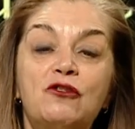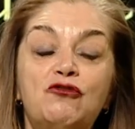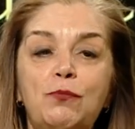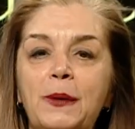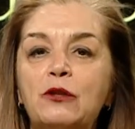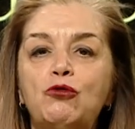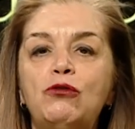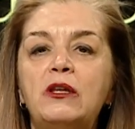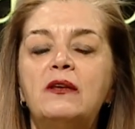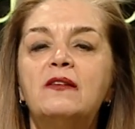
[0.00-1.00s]
Supera
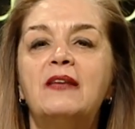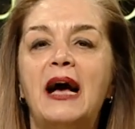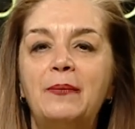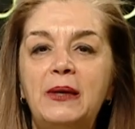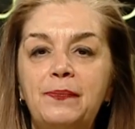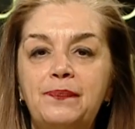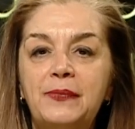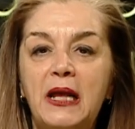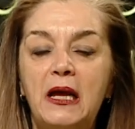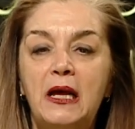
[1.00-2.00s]
tutti gli esami,
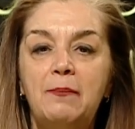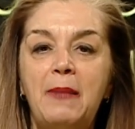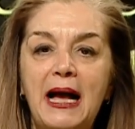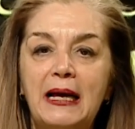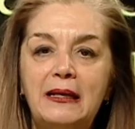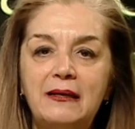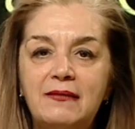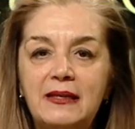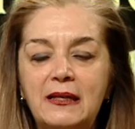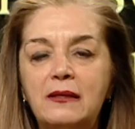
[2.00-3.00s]
ma
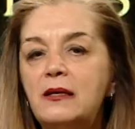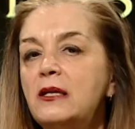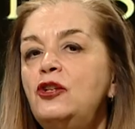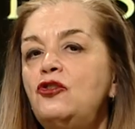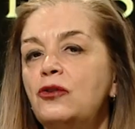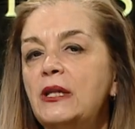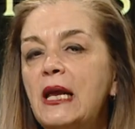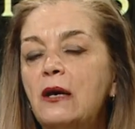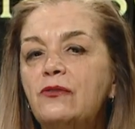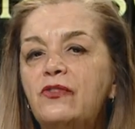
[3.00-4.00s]
l'insegnante di
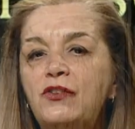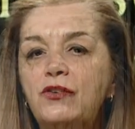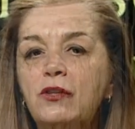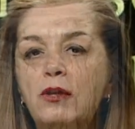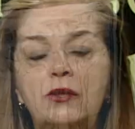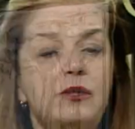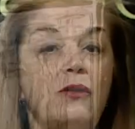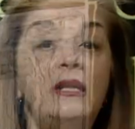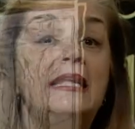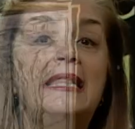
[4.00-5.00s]
religione, che è un sacerdote,
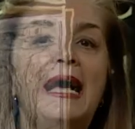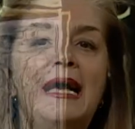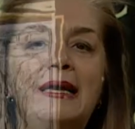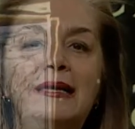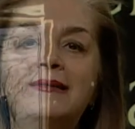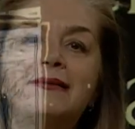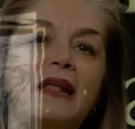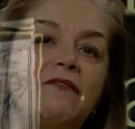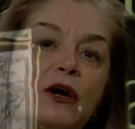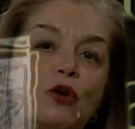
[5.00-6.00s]
non le dà il
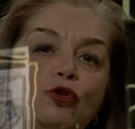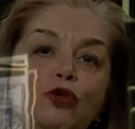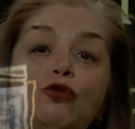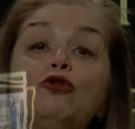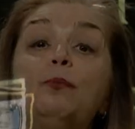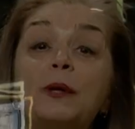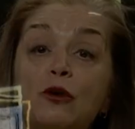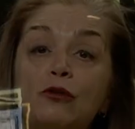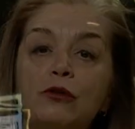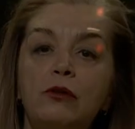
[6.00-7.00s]
salvacoldotto
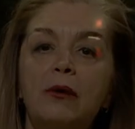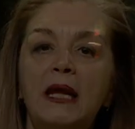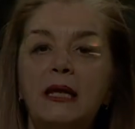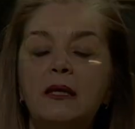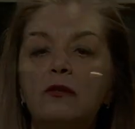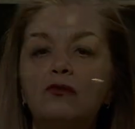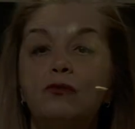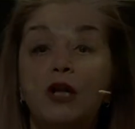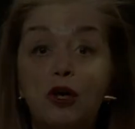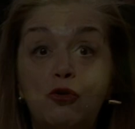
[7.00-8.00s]
per continuare gli
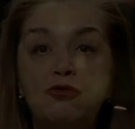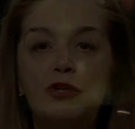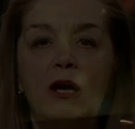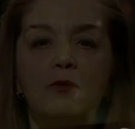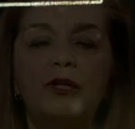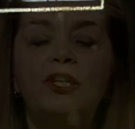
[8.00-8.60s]
studi e così a